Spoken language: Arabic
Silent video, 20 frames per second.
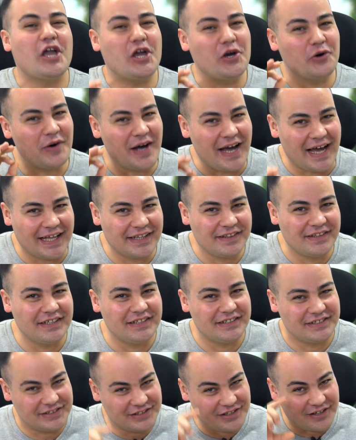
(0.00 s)
اوعى حد
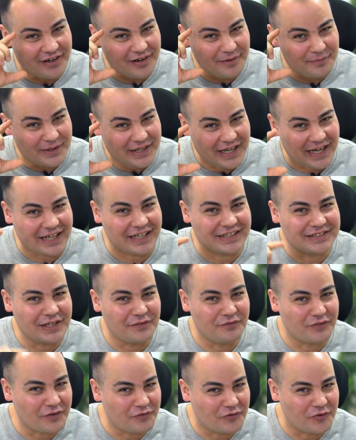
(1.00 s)
يشربك حاجه
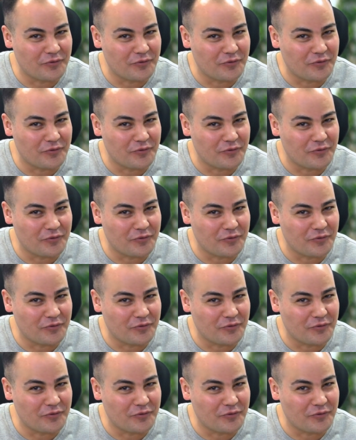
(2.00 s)
صفرة في